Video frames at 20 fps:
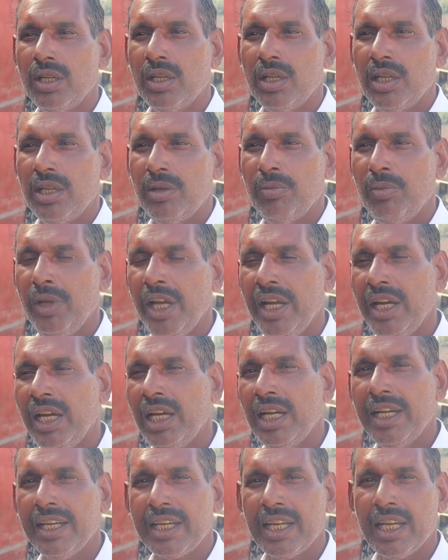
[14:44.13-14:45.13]
हाँ मेरे
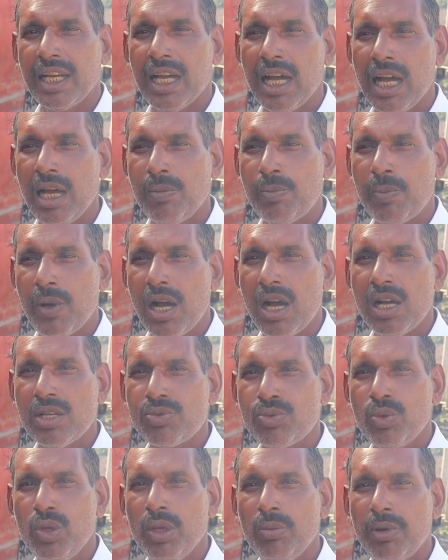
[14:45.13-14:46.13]
लड़के का
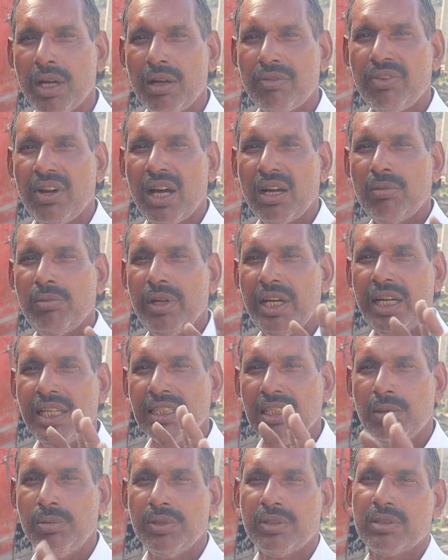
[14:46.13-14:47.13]
पांचवी बार फार्म भरा
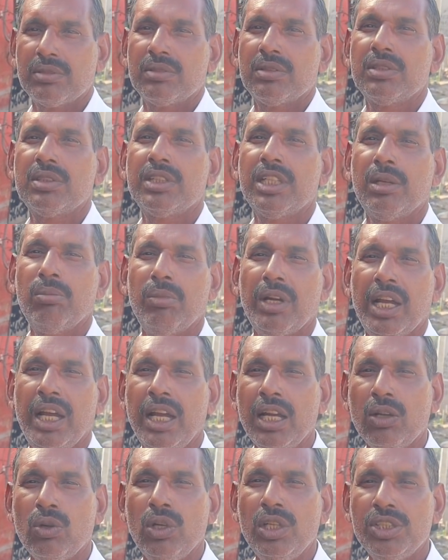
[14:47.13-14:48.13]
जब नंबर
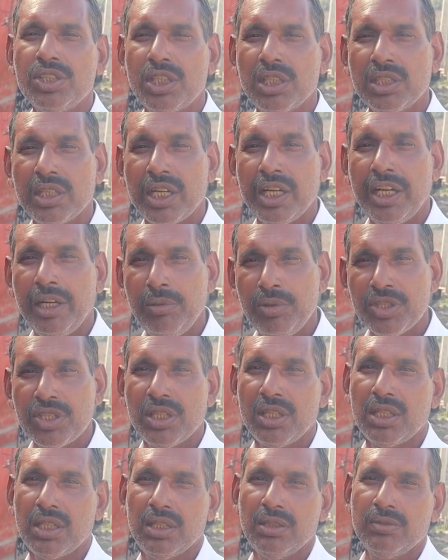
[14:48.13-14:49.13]
आया कॉलेज के अंदर
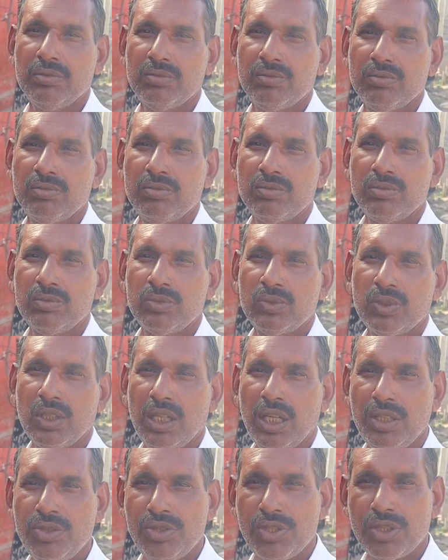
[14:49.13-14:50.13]
एडमिशन का अच्छा
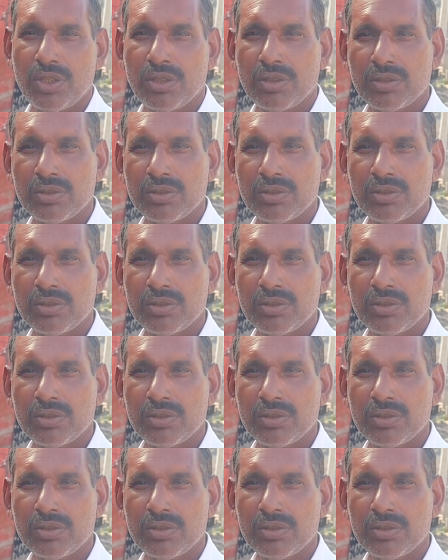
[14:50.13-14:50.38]
हाँ जी